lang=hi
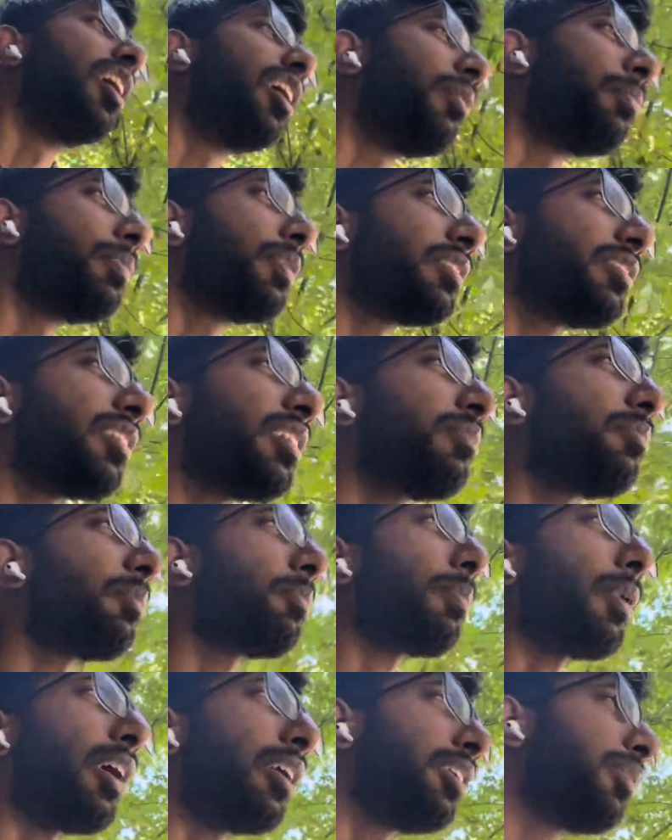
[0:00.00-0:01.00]
अब बस यार मैं
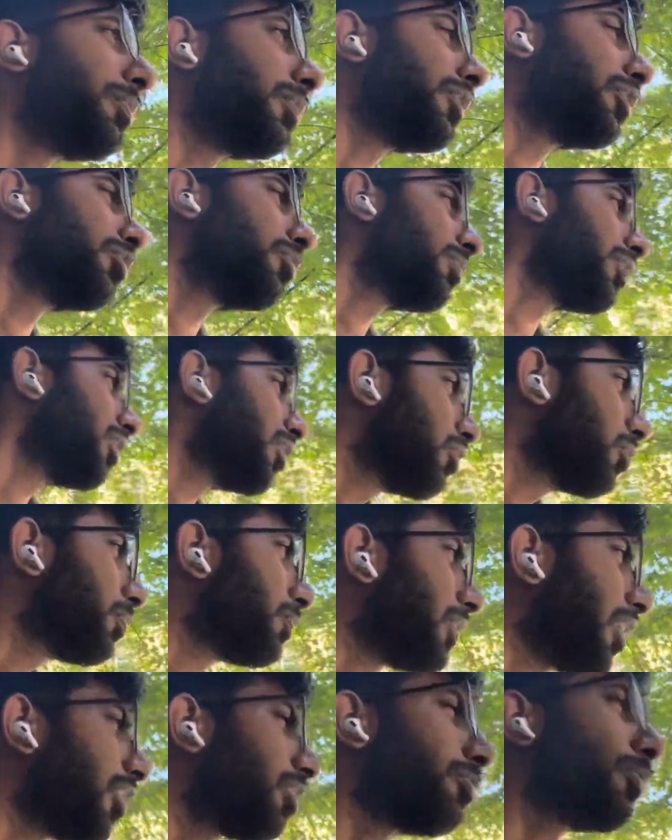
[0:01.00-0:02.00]
पानी पीता हूँ पहले तो
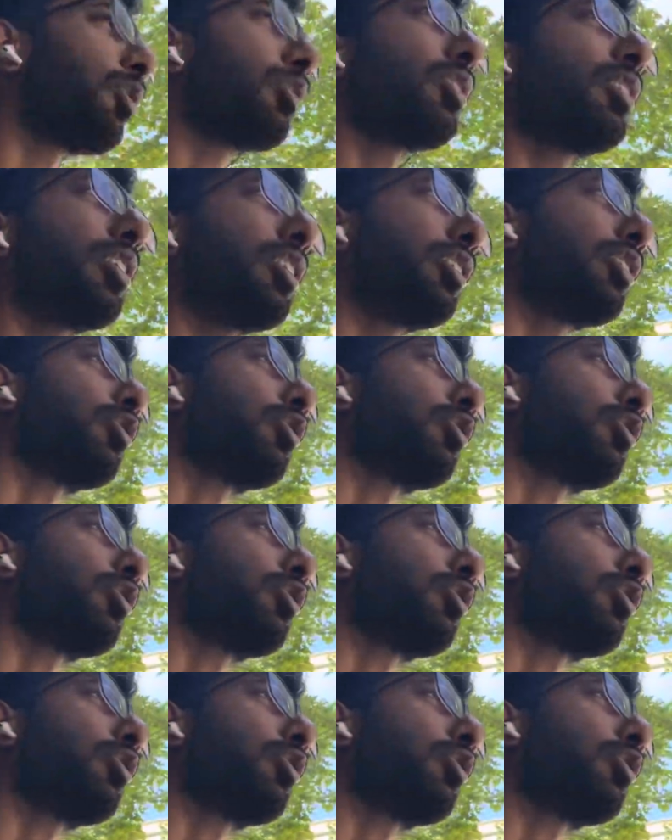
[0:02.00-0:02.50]
प्याज बहुत लग रही है